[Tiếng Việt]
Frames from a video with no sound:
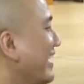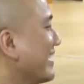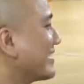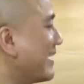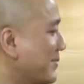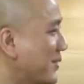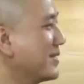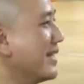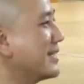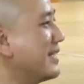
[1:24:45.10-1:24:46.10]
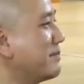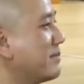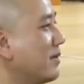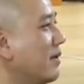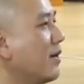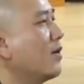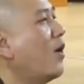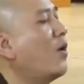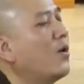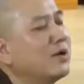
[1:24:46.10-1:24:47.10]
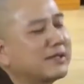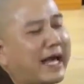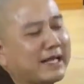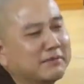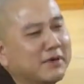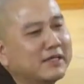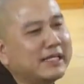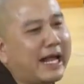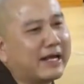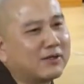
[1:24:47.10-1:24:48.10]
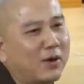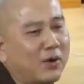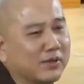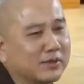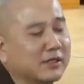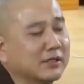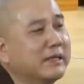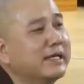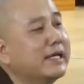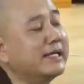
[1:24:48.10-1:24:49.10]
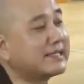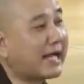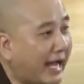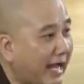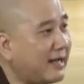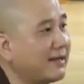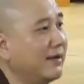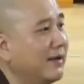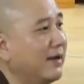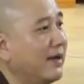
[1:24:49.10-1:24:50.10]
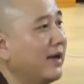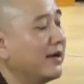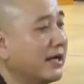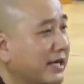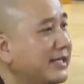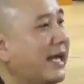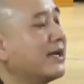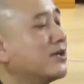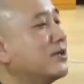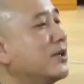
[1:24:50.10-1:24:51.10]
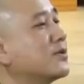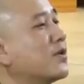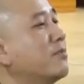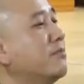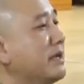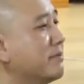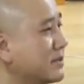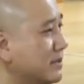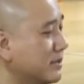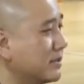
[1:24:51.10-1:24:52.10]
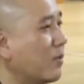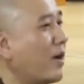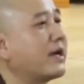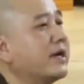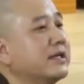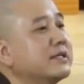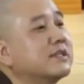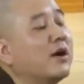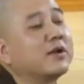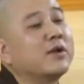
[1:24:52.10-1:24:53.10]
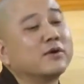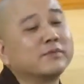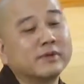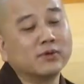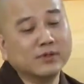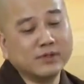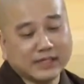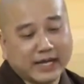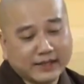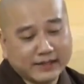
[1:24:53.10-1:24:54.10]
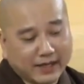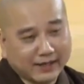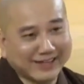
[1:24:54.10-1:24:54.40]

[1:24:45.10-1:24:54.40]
Xong suy nghĩ tiếp, hồi thầy mới giảng rồi, từ bi hỷ xả, nghĩ vậy cho nên con mỉm cười hoan hỷ xỏ đôi của người khác về.